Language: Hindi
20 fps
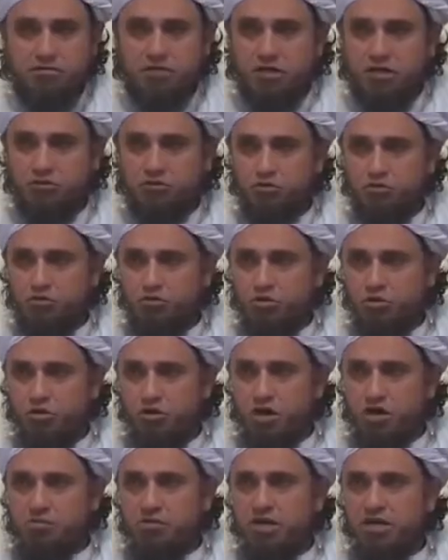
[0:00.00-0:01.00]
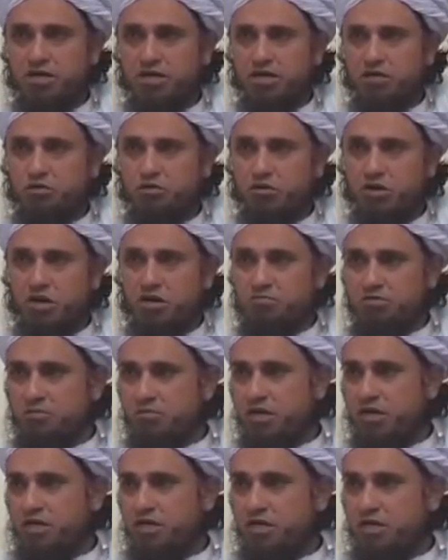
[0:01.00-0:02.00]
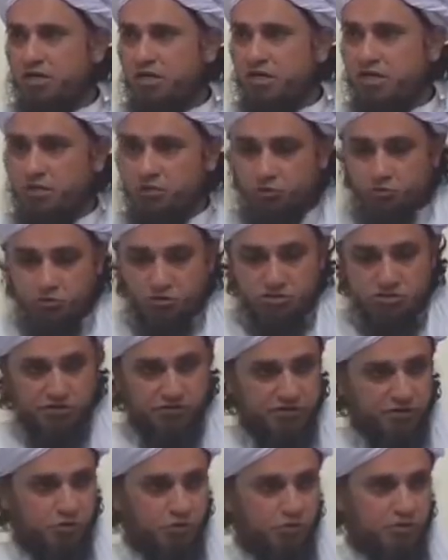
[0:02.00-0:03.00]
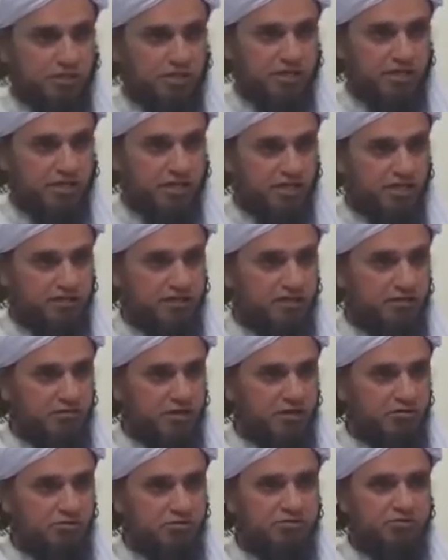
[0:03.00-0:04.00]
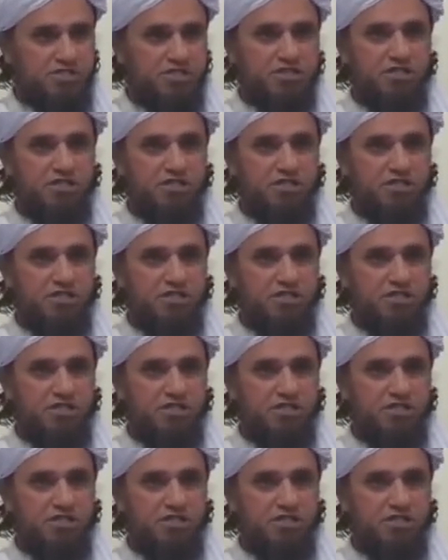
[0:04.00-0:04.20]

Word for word: खातून को ख्वाब आया है कुरान में बाल निकलेंगे तो वो सफ़े खोलते हैं निकल आते हैं बाल उसमें